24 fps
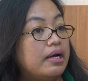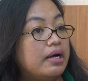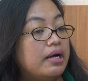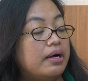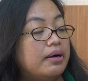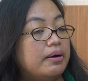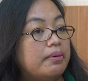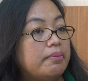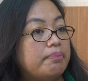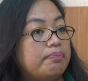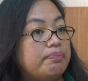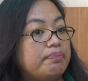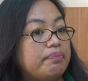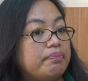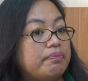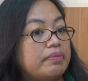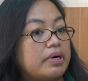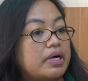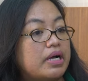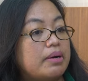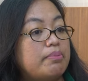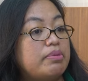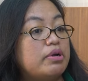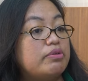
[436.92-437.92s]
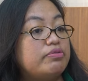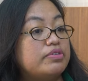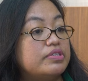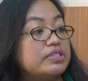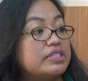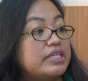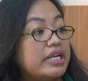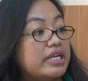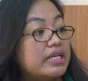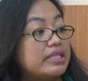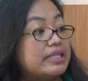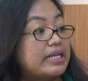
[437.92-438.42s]
uh,
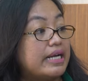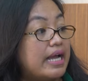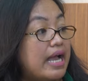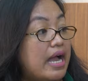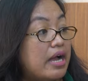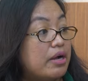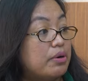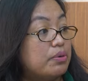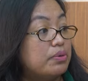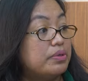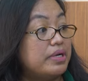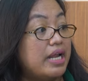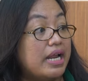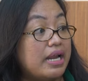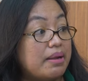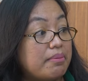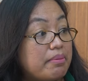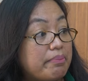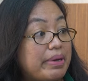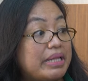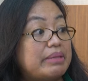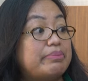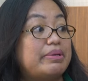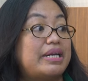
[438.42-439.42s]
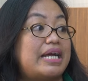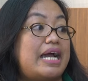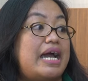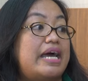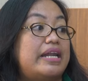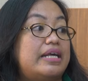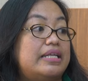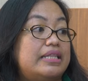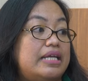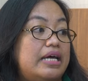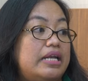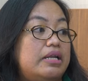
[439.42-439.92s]
keberfungsiannya terganggu dalam empat
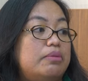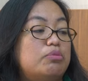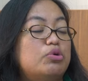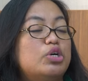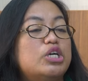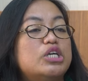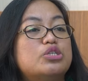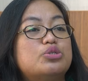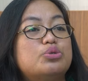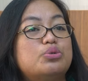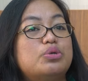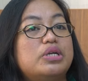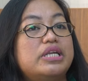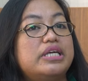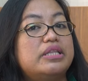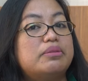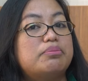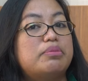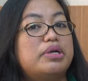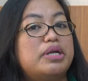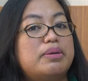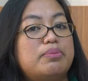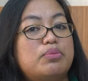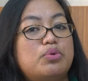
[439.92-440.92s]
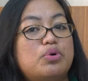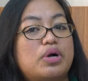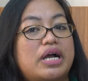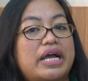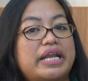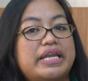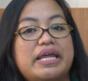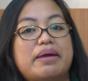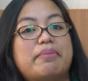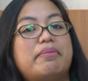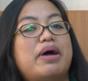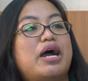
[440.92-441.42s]
perkara tadi. Mungkin sulit
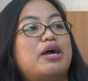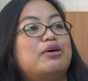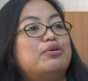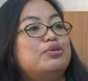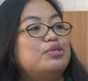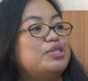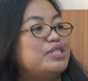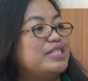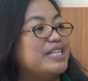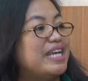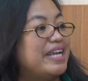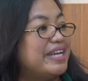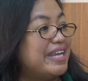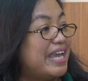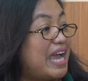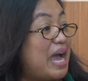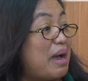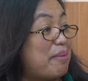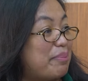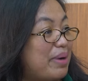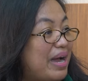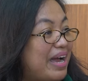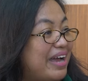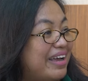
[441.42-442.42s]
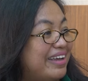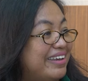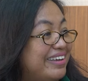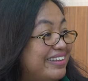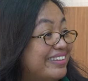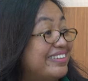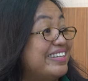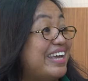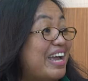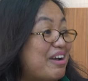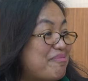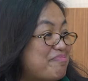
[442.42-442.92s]
menemukan dia bagusnya di apa. uh -huh.
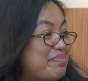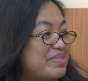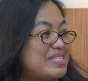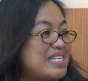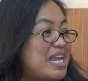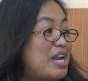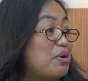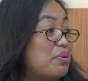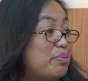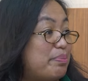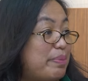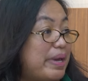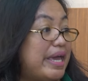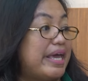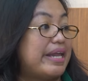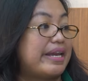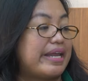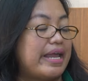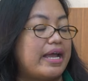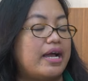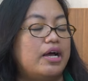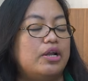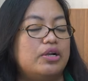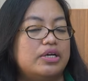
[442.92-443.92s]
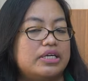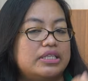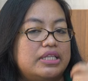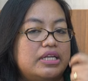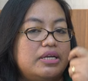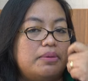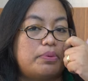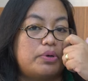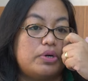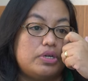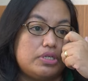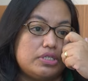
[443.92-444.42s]
gitu ya selalu Benar. PR ya kalau kita
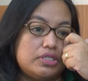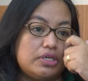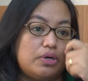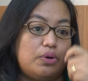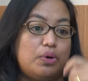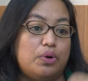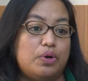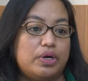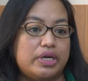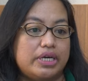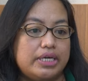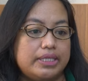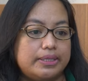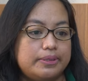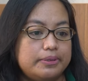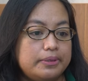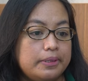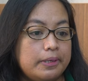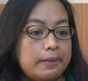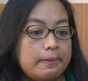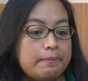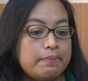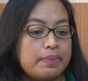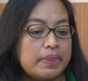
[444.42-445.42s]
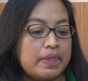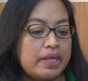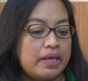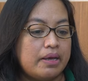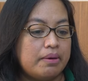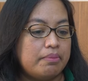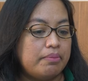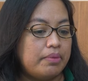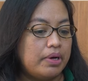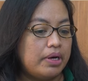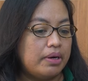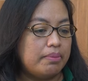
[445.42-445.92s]
di prodi psikologi itu
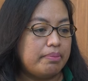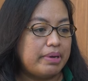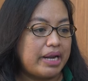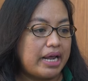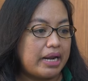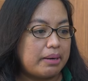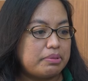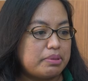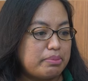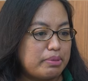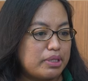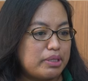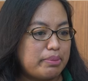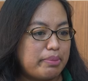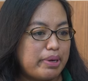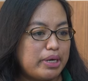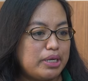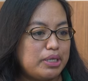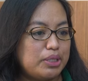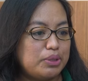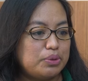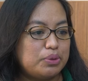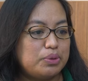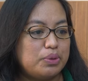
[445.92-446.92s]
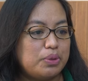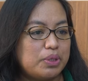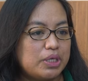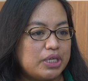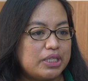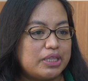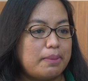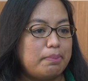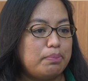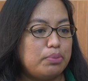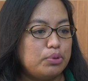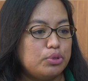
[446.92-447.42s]
eh, berharap teman-teman itu
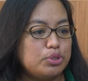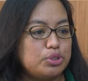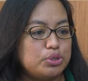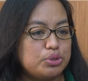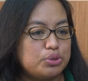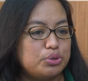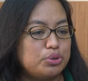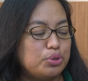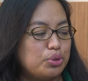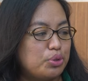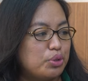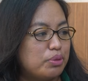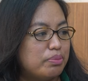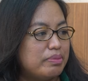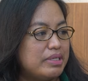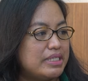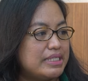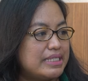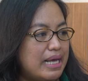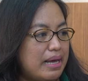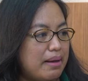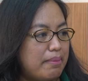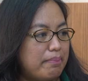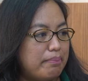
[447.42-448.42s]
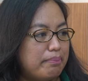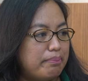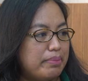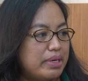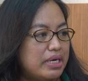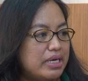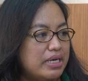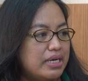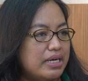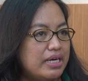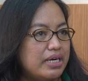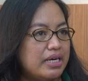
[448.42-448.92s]
kita push untuk bisa
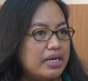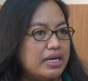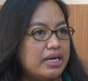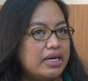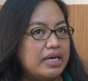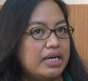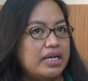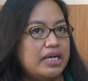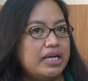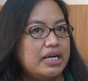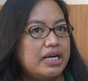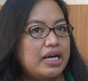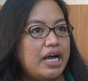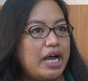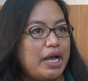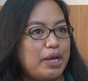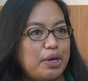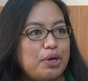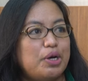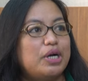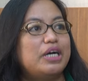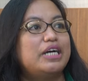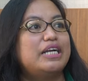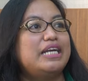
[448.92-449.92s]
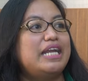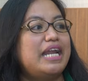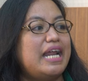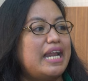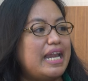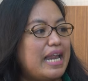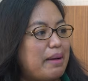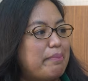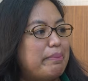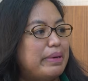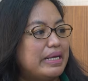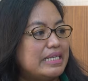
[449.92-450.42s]
me ayo
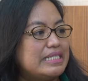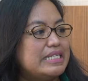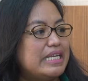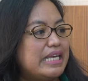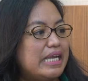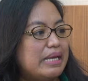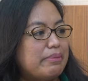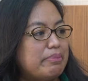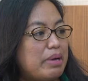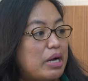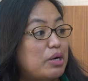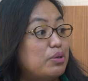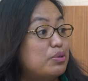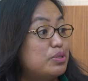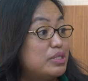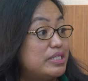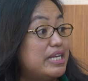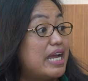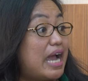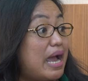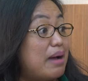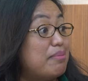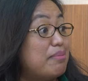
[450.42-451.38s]
kenal apa sih bagusnya